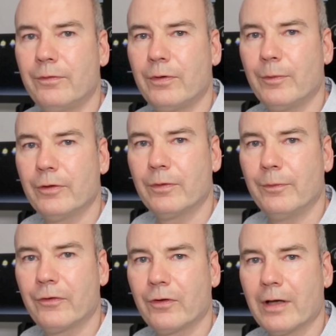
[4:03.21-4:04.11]

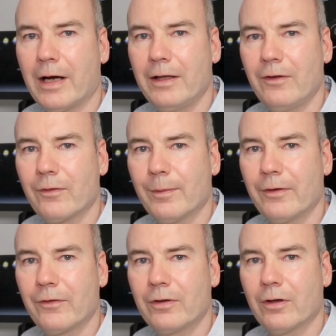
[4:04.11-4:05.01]

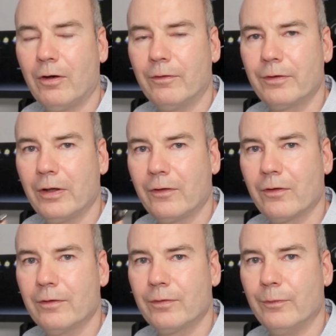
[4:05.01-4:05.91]
5521 auf
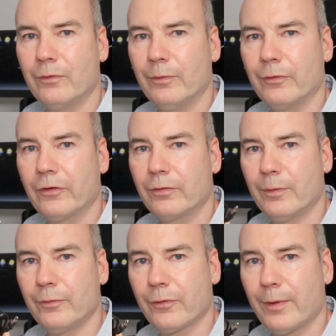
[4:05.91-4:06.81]
DC
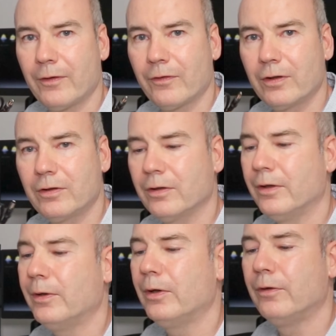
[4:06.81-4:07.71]
5525
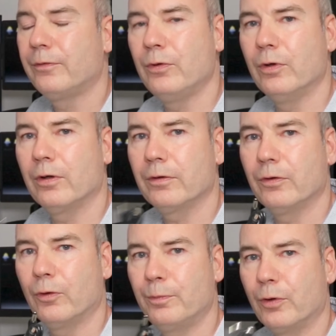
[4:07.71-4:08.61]
für
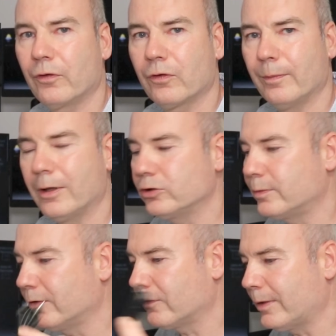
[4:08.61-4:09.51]
Notebooks zum
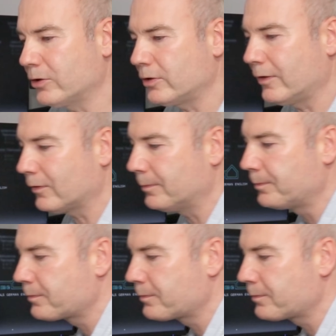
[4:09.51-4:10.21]
Beispiel zum Anschließen.